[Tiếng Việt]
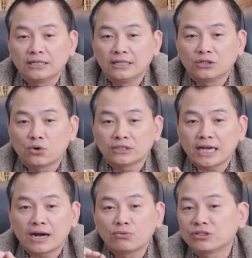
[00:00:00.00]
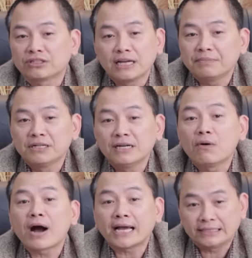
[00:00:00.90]
thì tôi sẽ không trực tiếp đứng
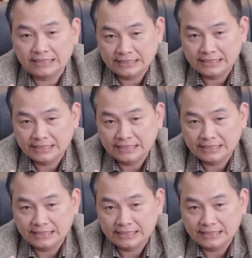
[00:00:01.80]
điều hành